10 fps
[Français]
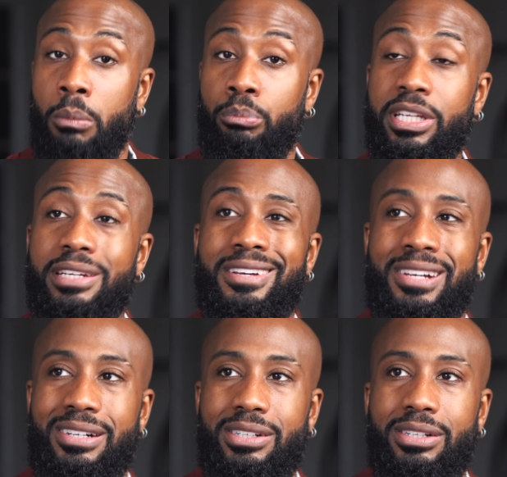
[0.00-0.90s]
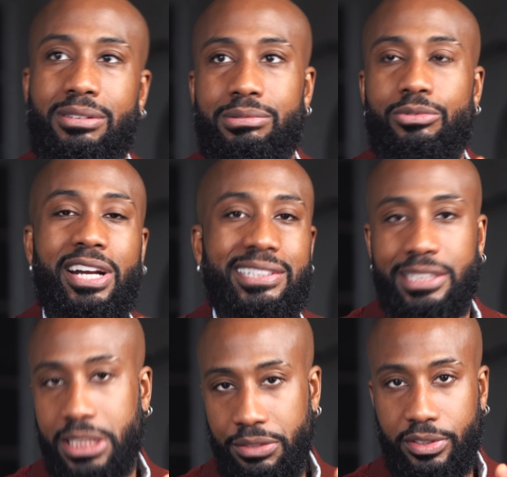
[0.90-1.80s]
Mais euh, voilà,
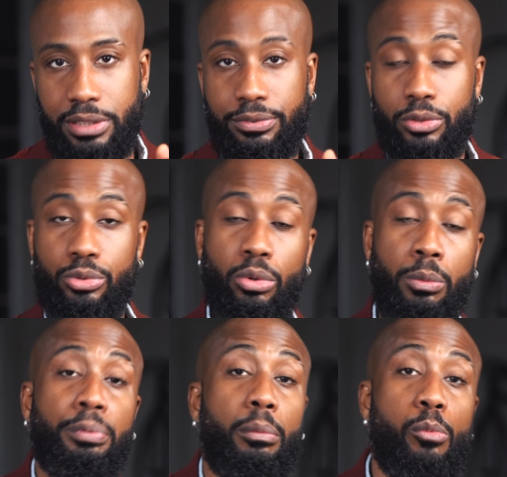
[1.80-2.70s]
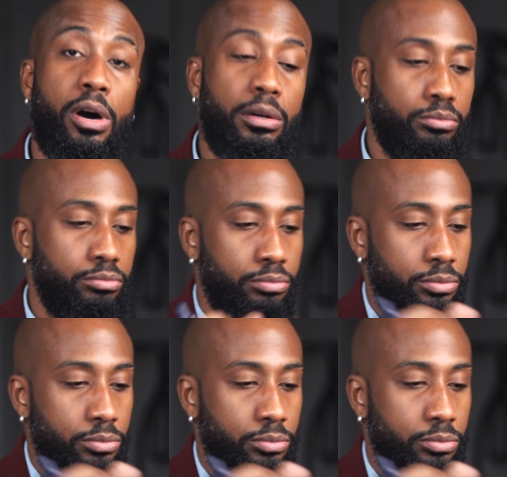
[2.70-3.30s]
c'est kiff-kiff. Donc pour moi,